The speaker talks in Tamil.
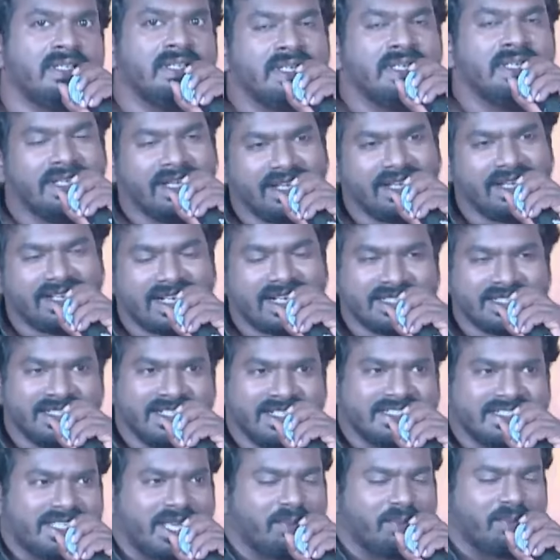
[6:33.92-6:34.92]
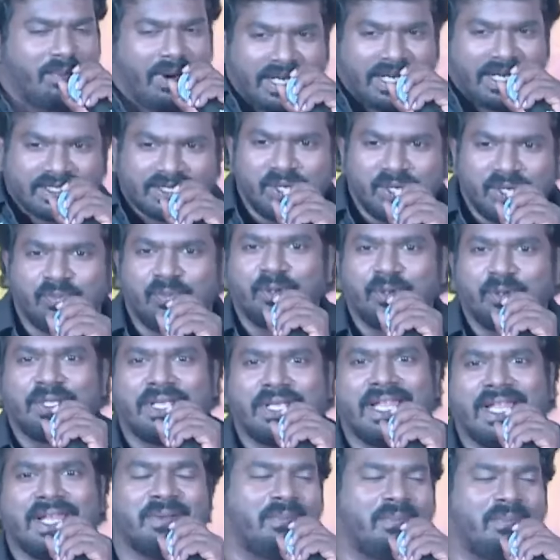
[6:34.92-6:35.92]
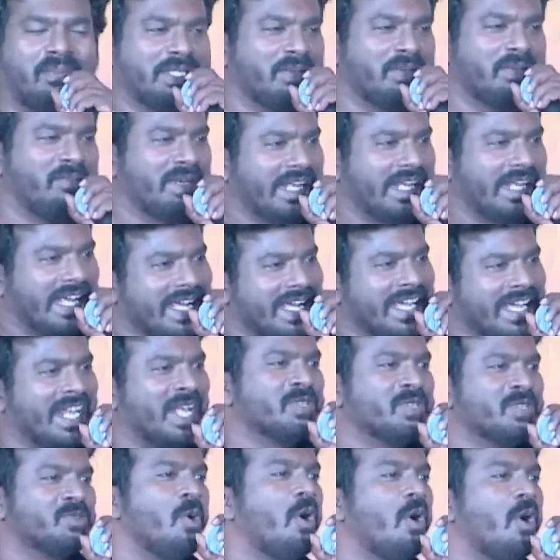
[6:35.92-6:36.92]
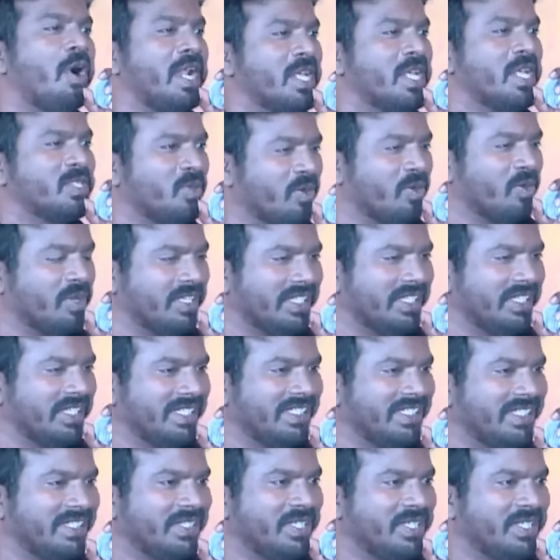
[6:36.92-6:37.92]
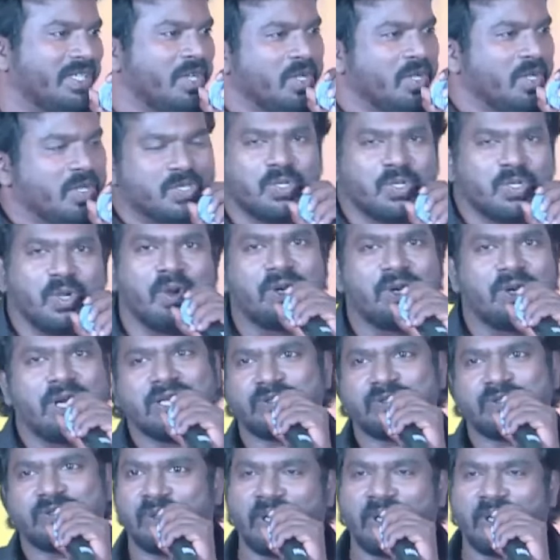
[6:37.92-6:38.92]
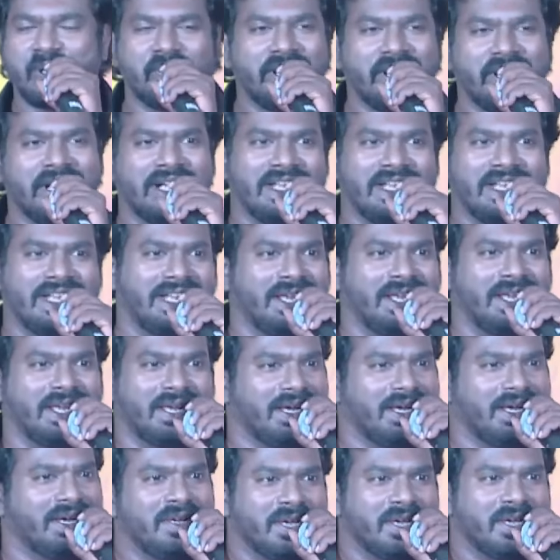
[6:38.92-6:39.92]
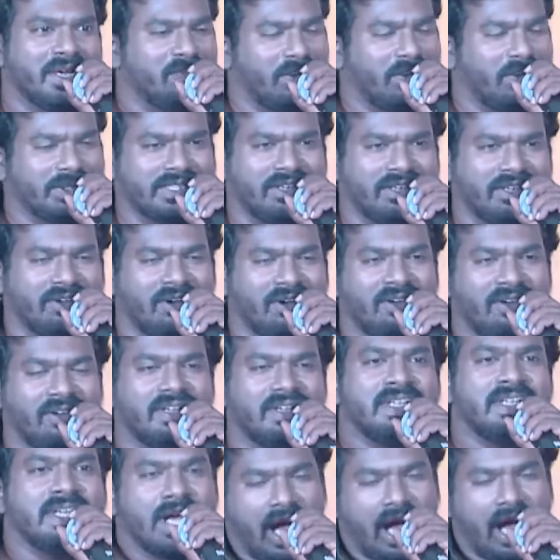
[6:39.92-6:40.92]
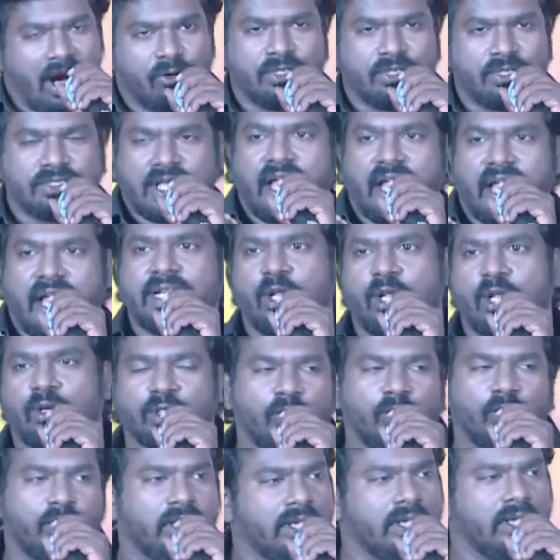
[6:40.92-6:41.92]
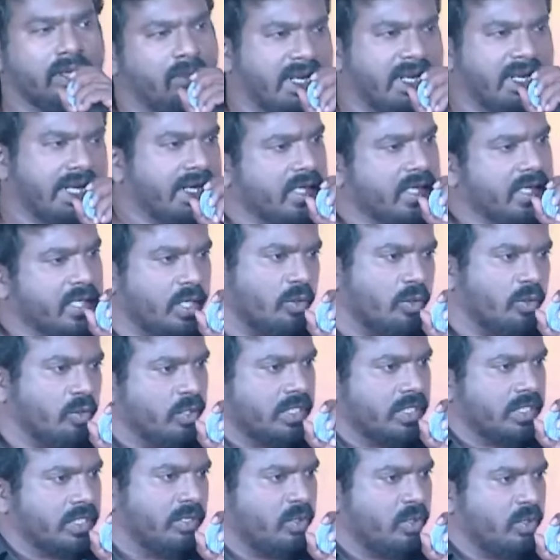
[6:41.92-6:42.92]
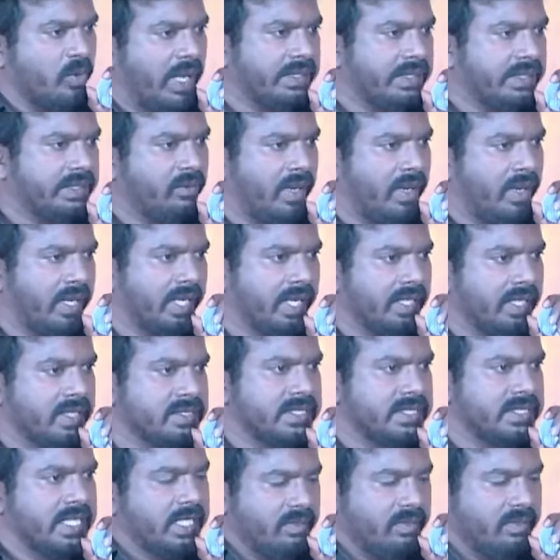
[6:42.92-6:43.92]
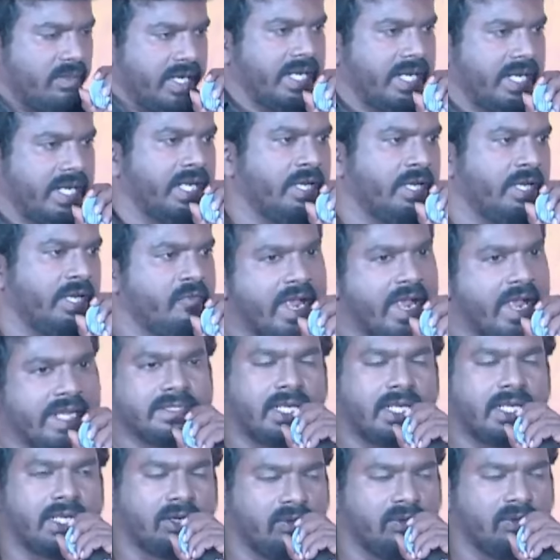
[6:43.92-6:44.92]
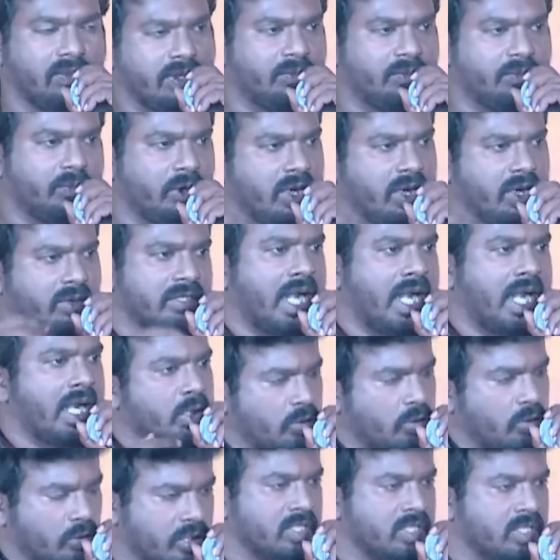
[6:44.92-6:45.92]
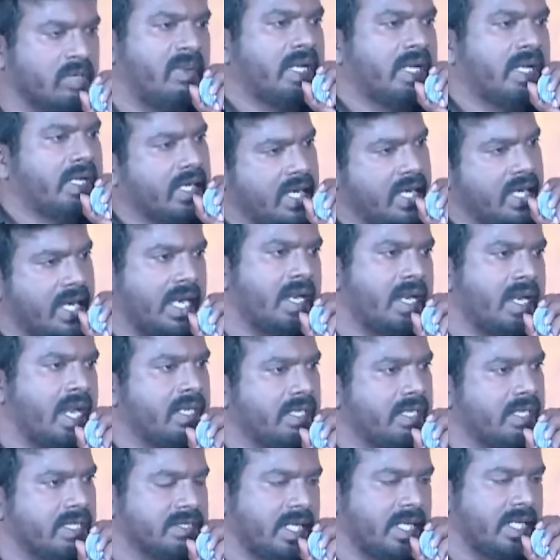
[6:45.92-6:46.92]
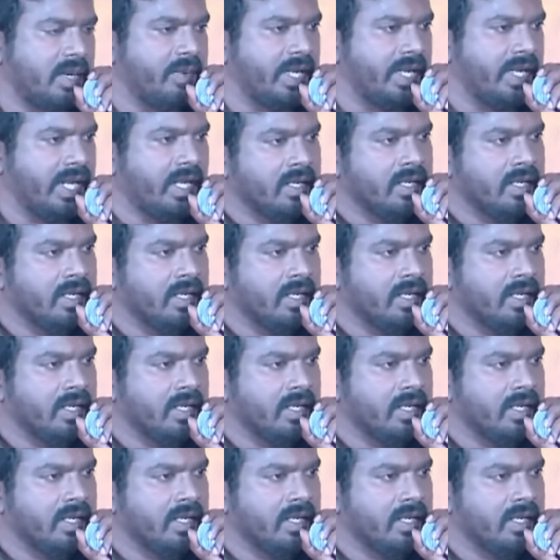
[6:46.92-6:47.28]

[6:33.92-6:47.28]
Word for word: ஏங்க ரஜினி சார் பக்கத்தில் போகிறதுக்கே எனக்கு பார்த்துட்டமா இருக்கு எங்கெங்க நான் ஜோக்கெல்லாம் சொல்கிறது ஜோக்கெலாம் சொல்கிற அளவுக்கு எனக்கு பதட்டம் அவர் சார்கிட்ட வந்து ஒரு மரக்கன்று கொடுத்து ஒரு வாழ்த்து வாங்கினேன் சார் இது மாதிரி விவேக் சாருக்கு போல் வந்து நானும் தொடர்ந்து மரக்கன்றுலாம் நல்லா இருக்கேன் சார் அப்படின்னா